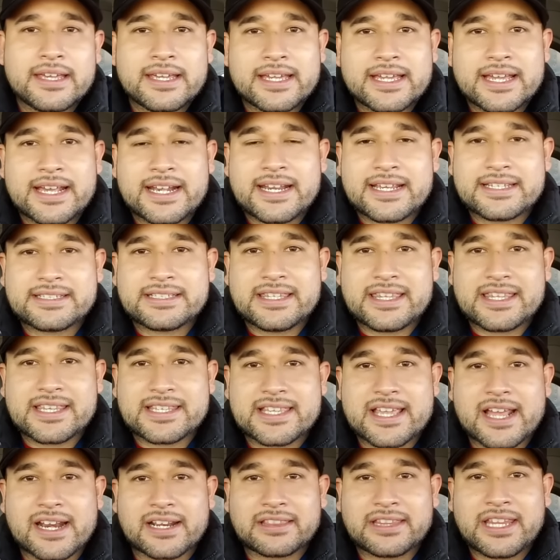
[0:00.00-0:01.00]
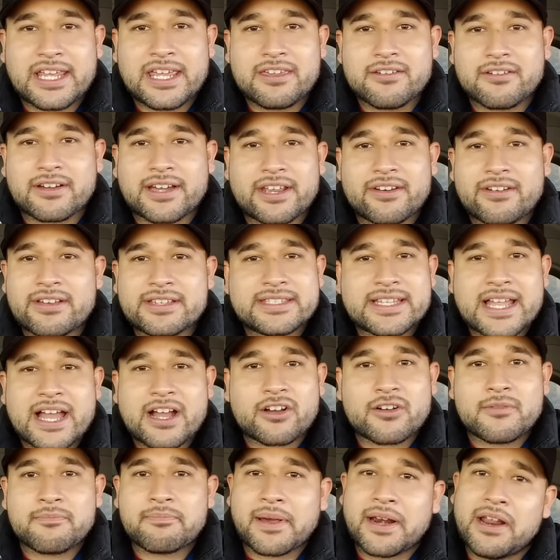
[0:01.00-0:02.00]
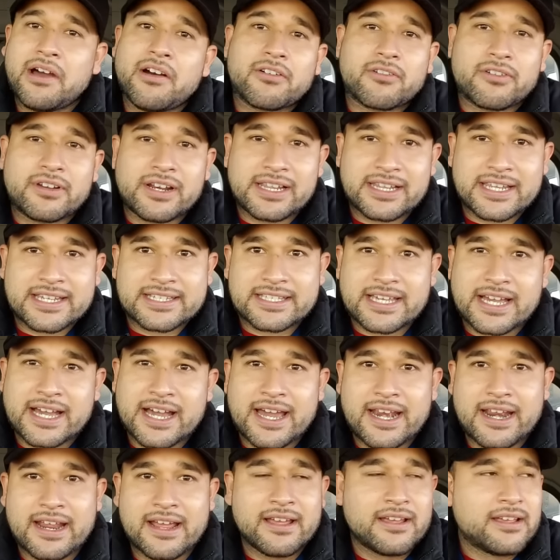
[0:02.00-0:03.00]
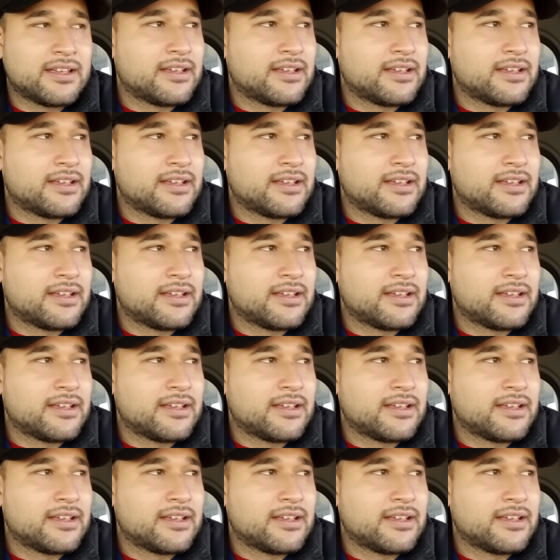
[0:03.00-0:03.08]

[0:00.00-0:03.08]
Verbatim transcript: en este desiertillo que no es nada comparado con el de Sahara?